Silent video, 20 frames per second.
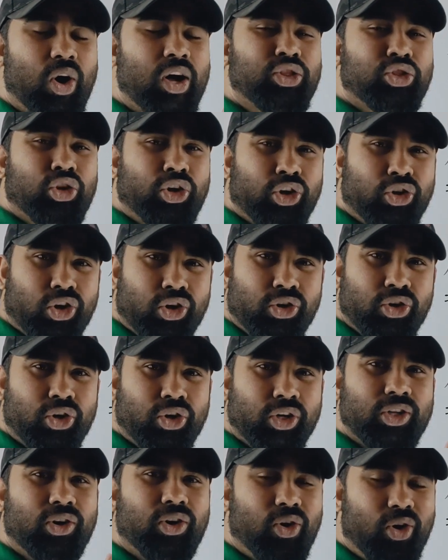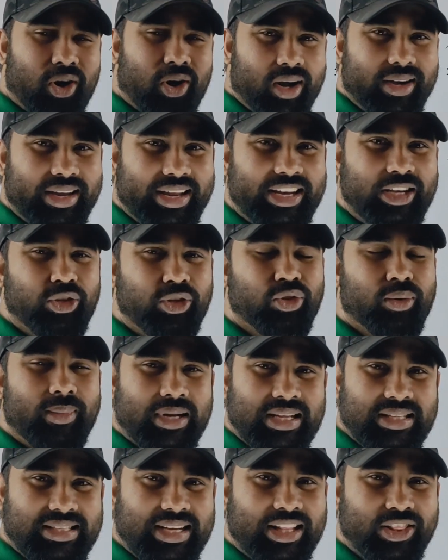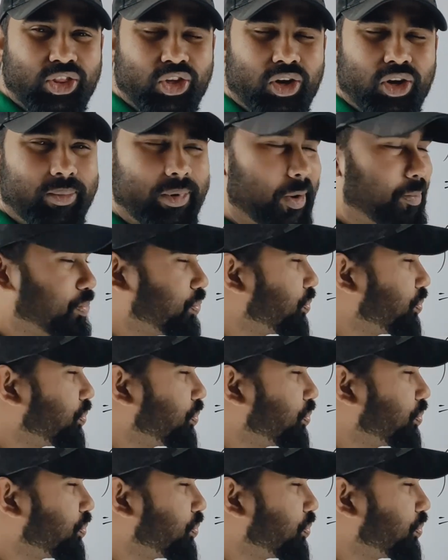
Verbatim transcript: অন্তরীকরণ কত অন এটি তোমাকে জানতে হবে